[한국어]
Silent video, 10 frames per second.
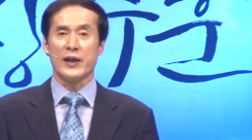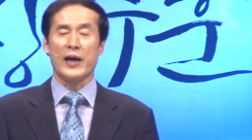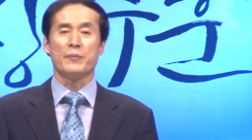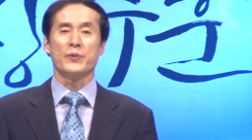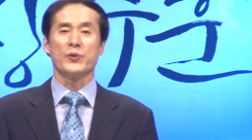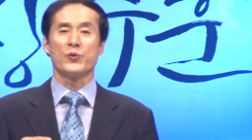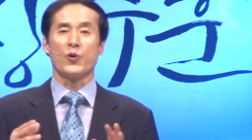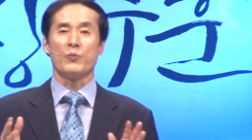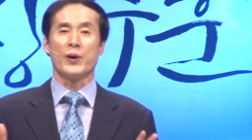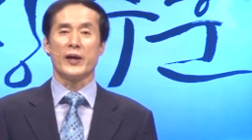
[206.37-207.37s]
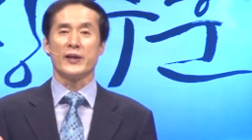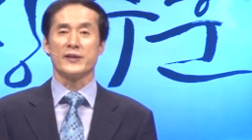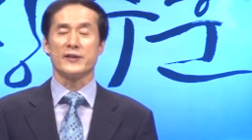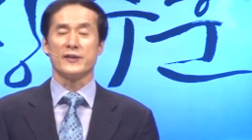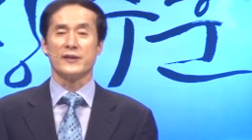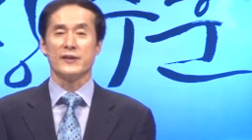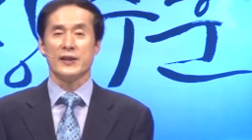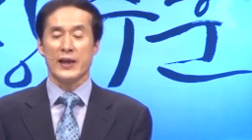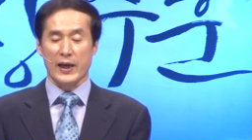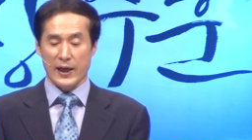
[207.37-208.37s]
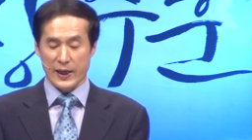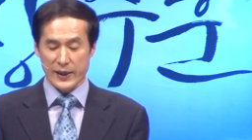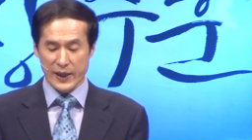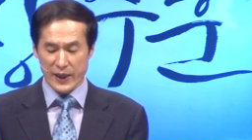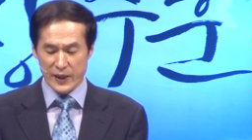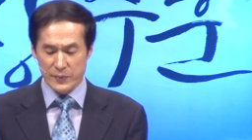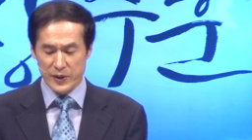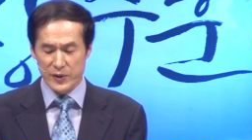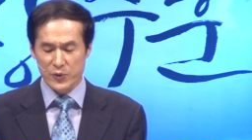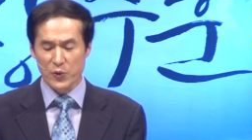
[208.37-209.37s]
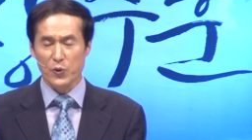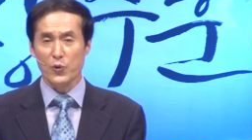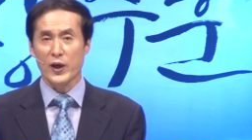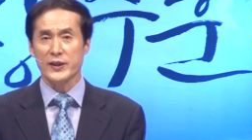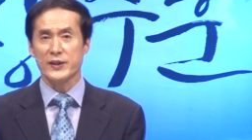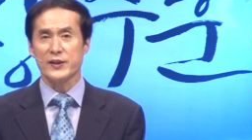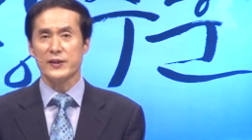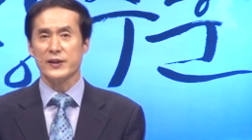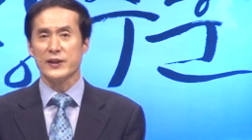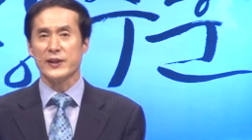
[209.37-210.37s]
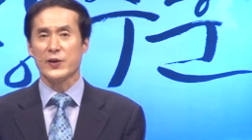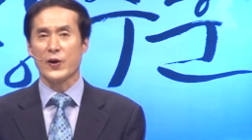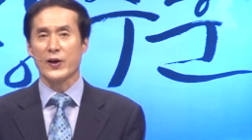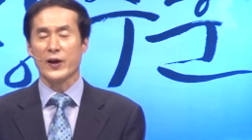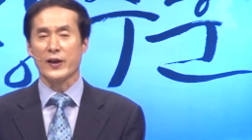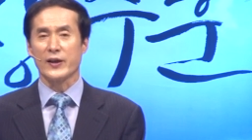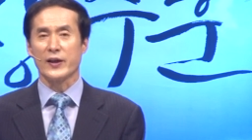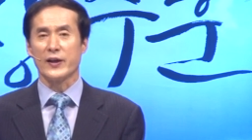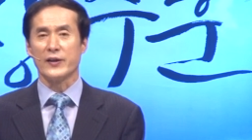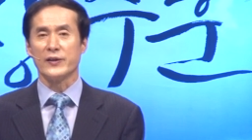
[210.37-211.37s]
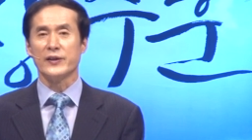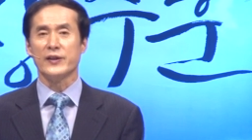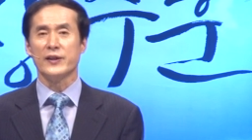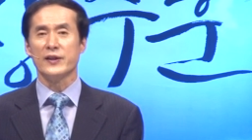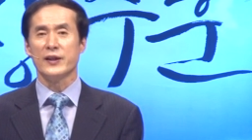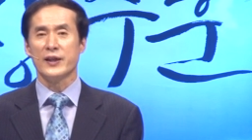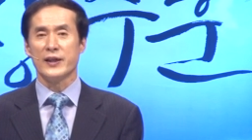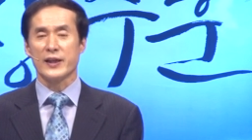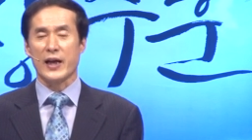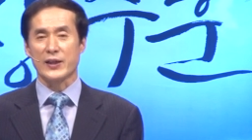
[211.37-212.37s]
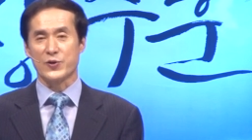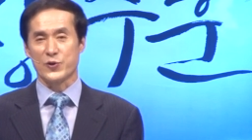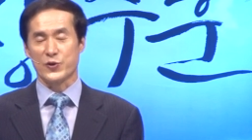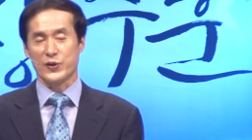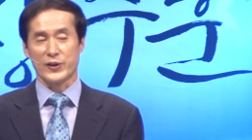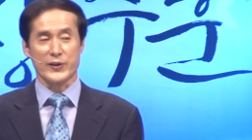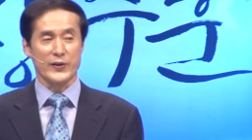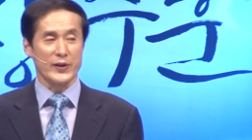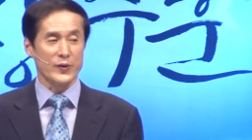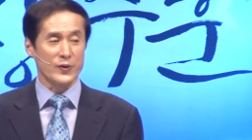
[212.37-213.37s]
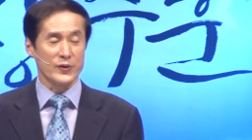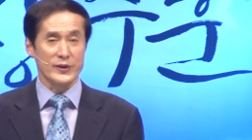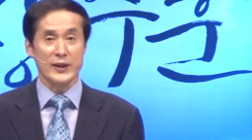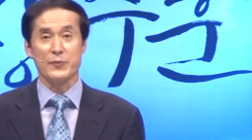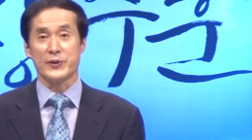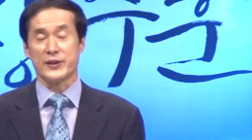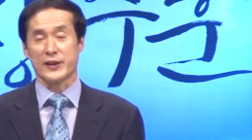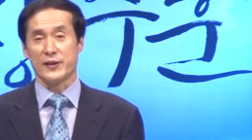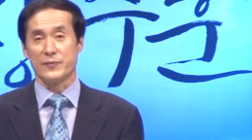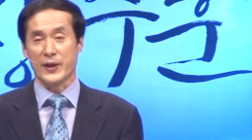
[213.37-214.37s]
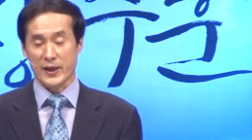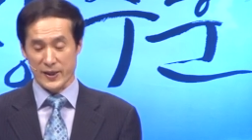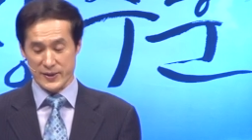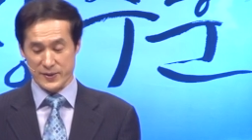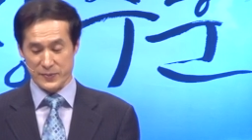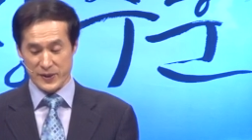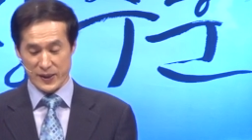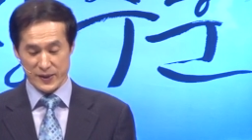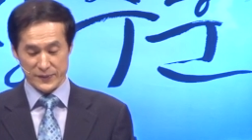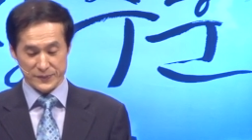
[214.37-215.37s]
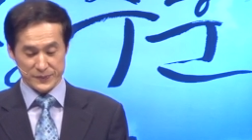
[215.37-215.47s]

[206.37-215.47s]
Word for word: 한번 돌파해서 하나님이 요구하시는 인간관계의 의를 가질 수 있는 기회로 삼으시기를 바라겠습니다.